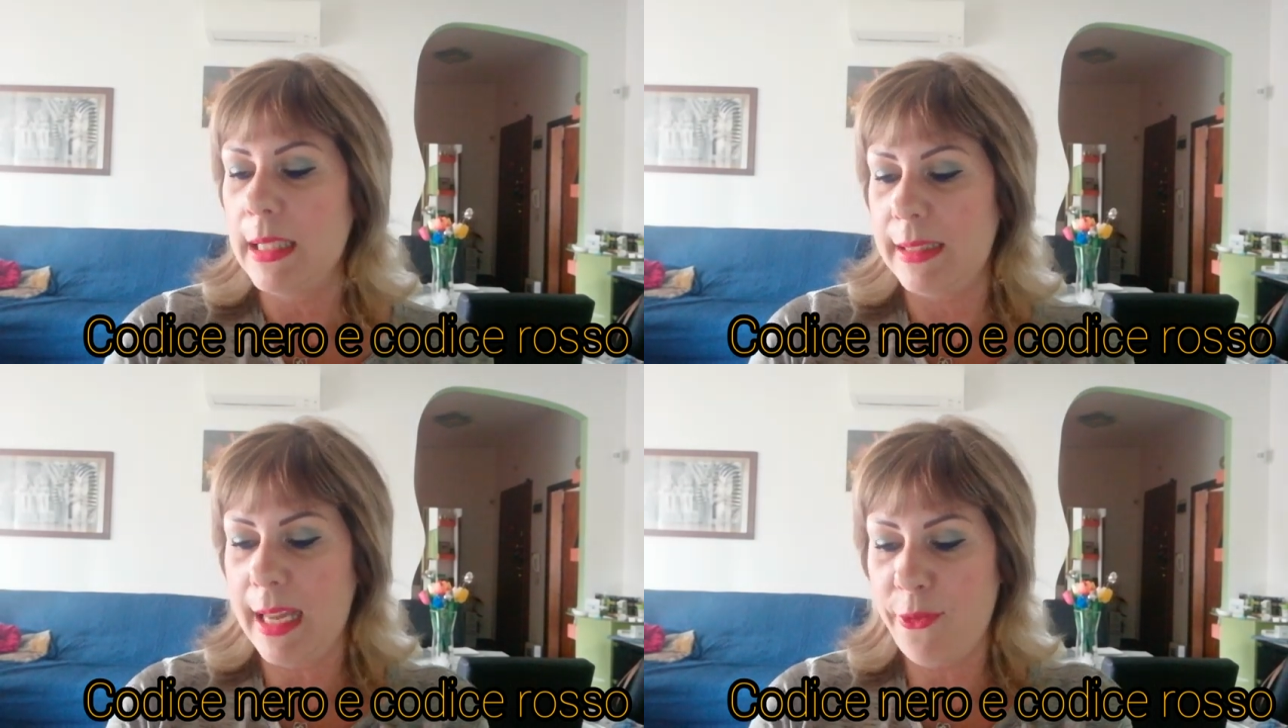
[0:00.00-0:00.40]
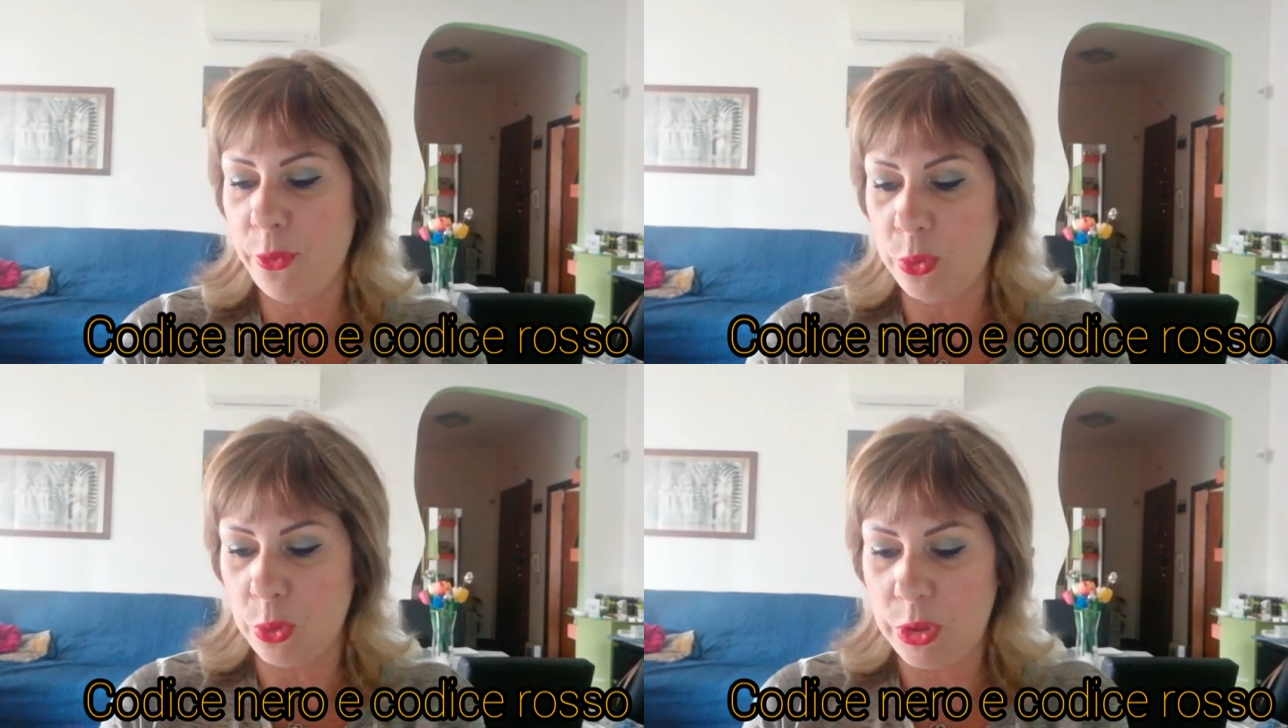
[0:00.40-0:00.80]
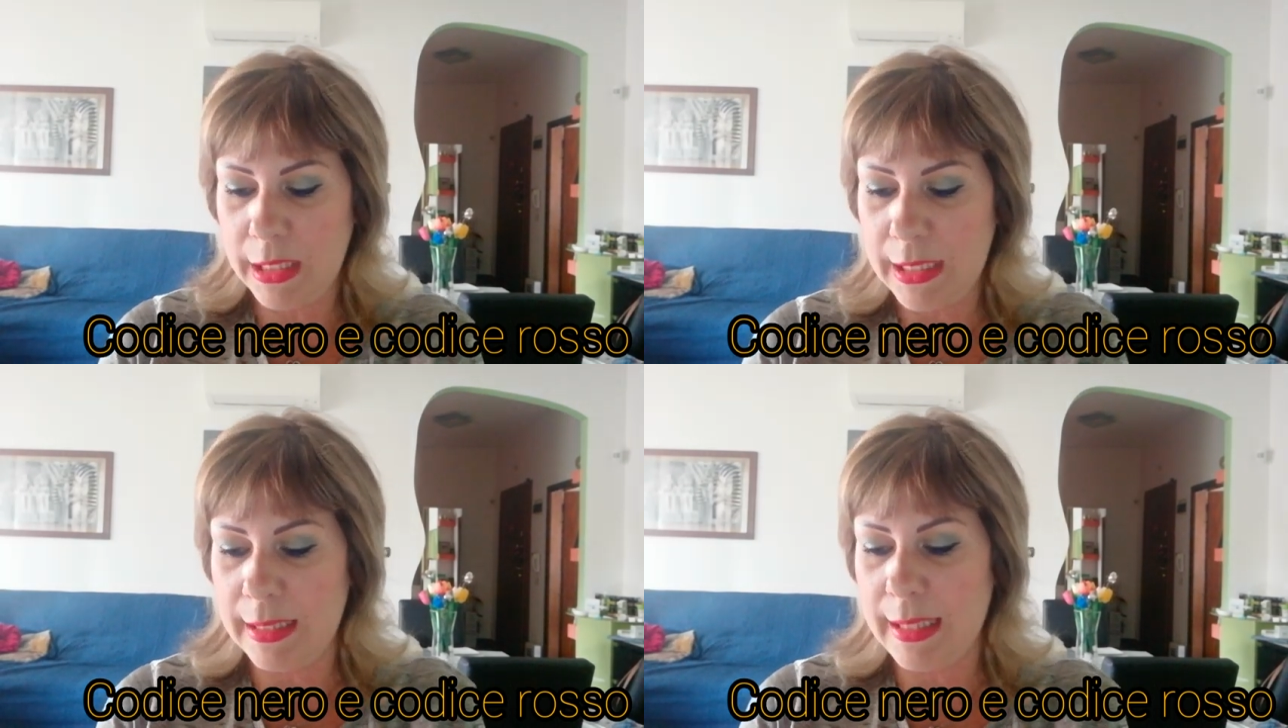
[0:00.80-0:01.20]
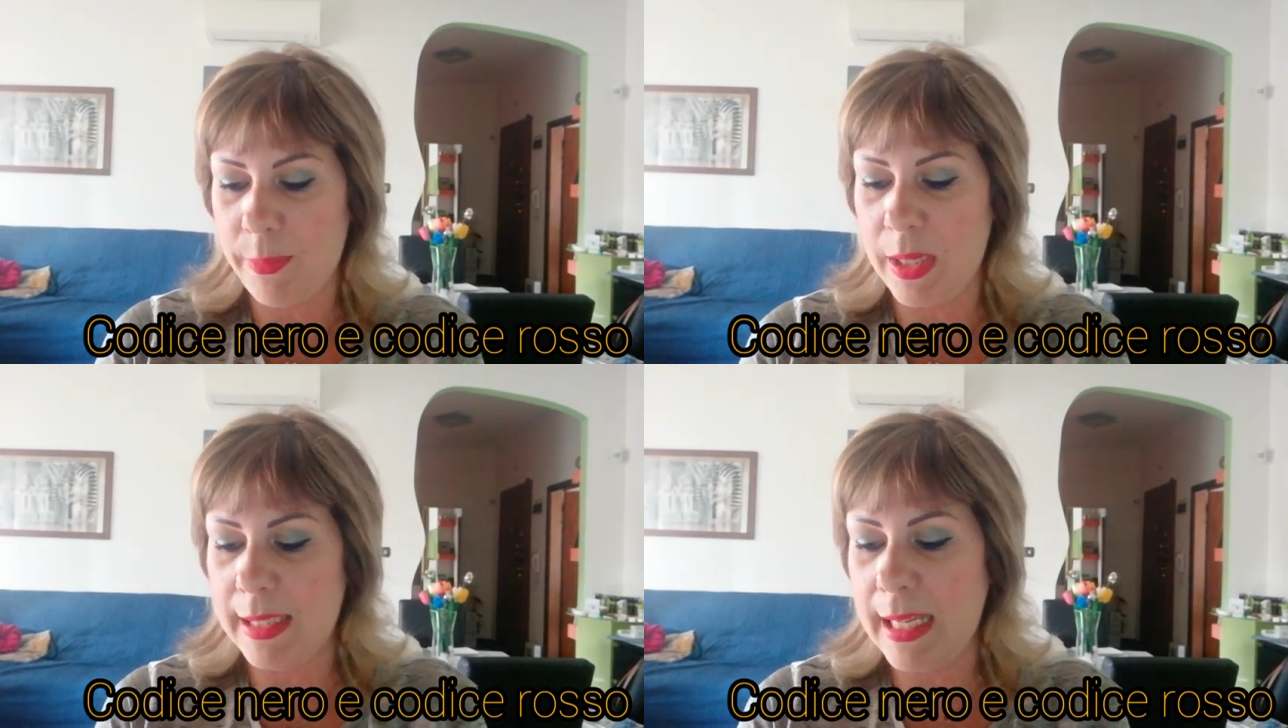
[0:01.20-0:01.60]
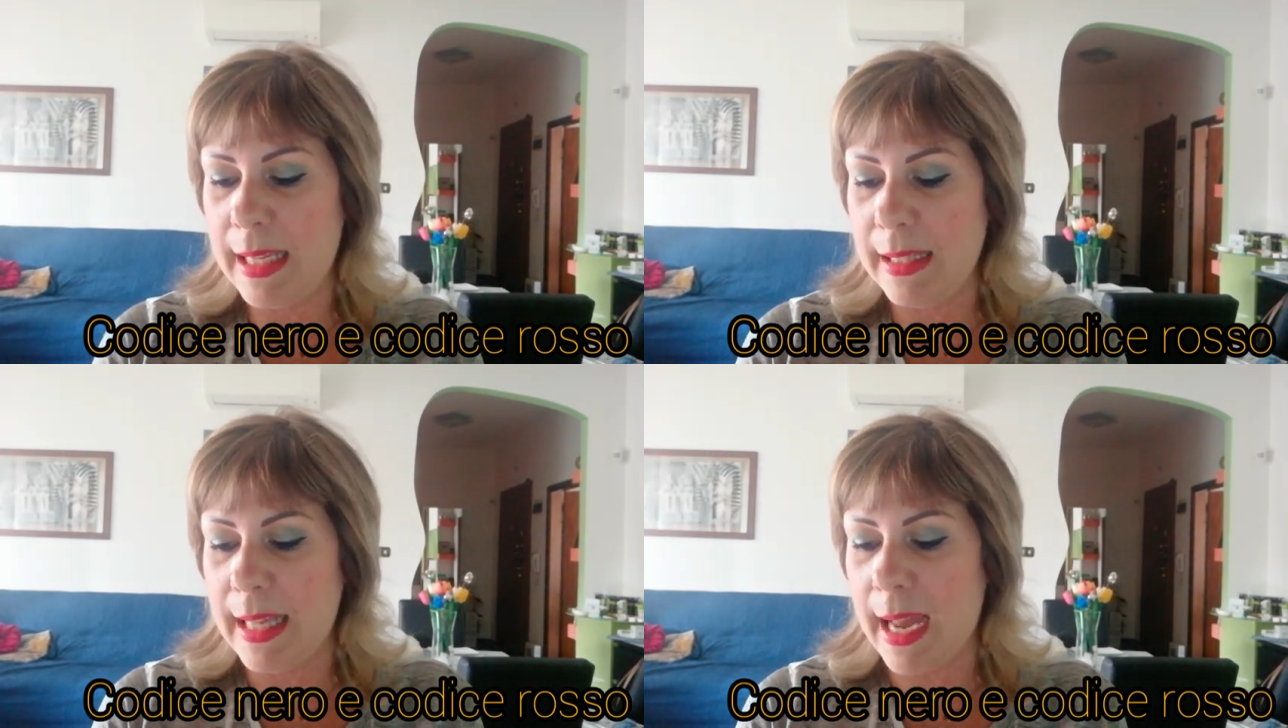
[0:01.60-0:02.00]
del fondotinta
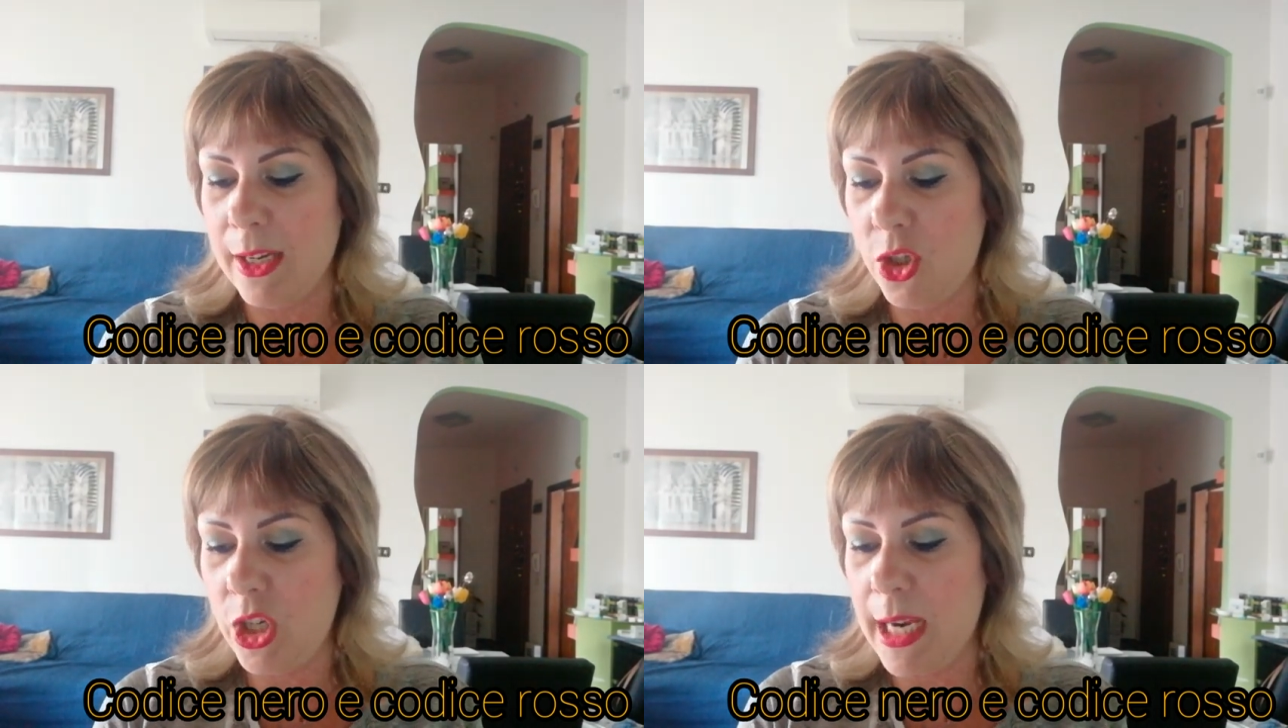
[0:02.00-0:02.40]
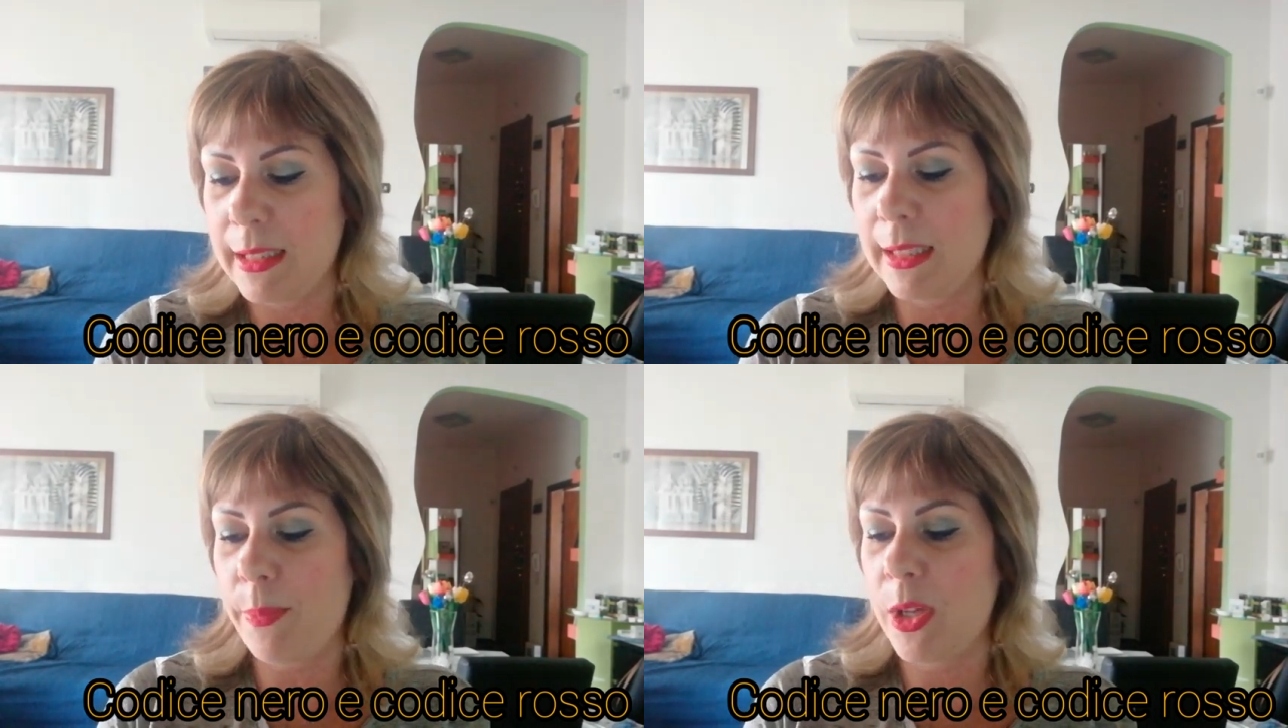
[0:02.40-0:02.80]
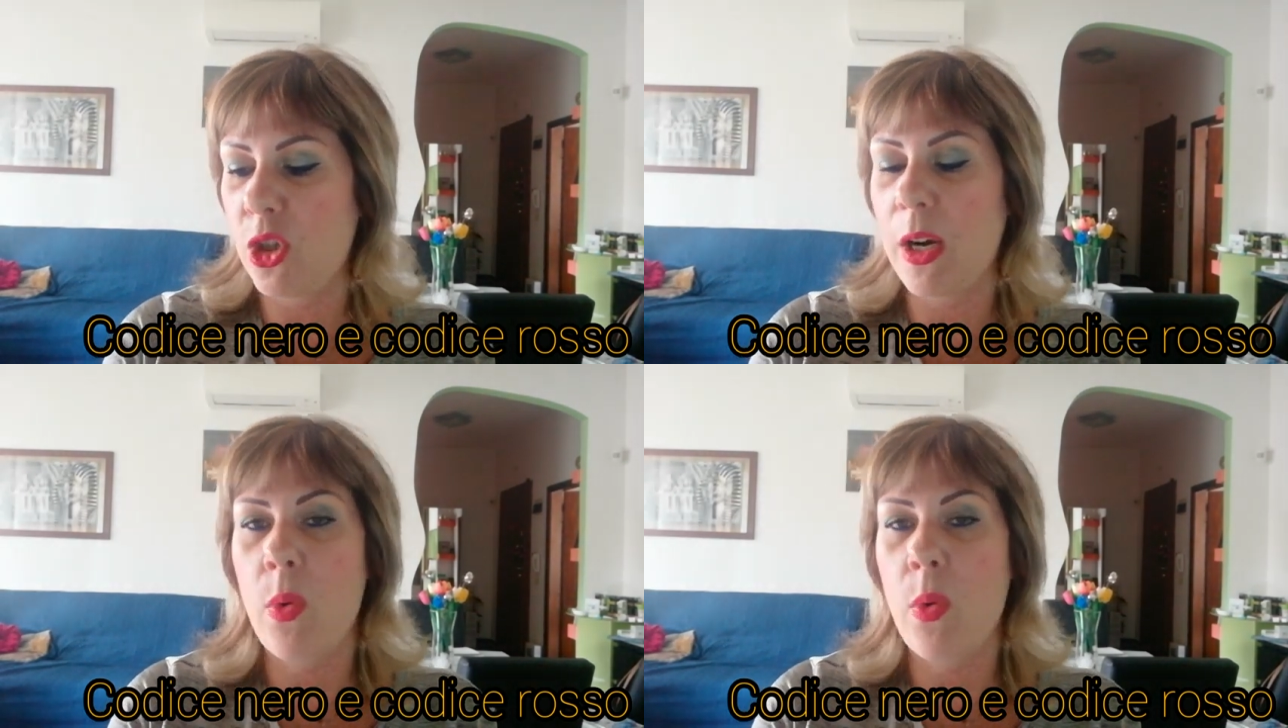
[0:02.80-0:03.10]
presente a scelta da pagina